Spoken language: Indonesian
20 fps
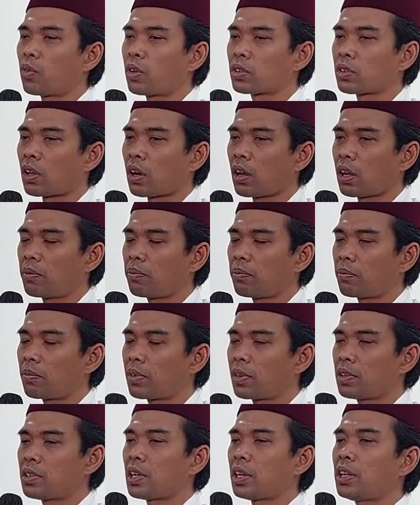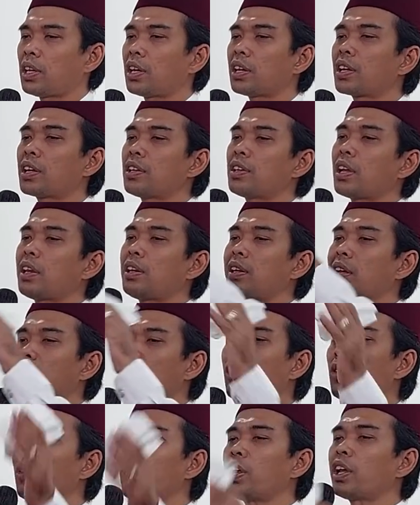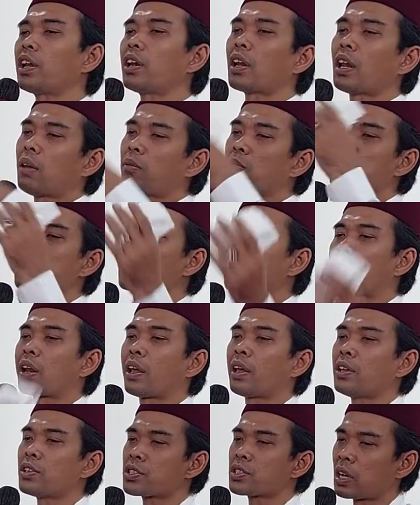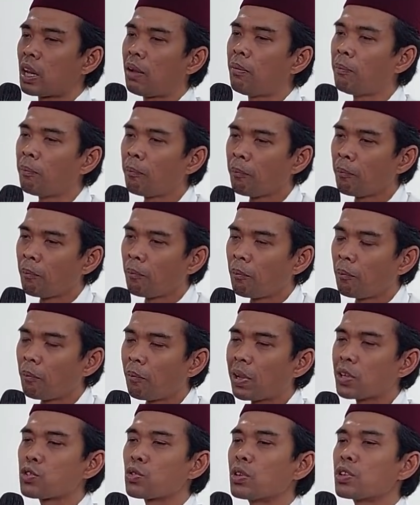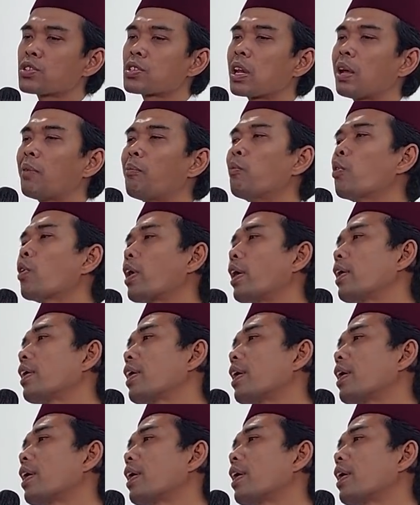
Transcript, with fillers: wa taraib. Kejadian-kejadian unik dalam sejarah Islam. Masuk Islam bukan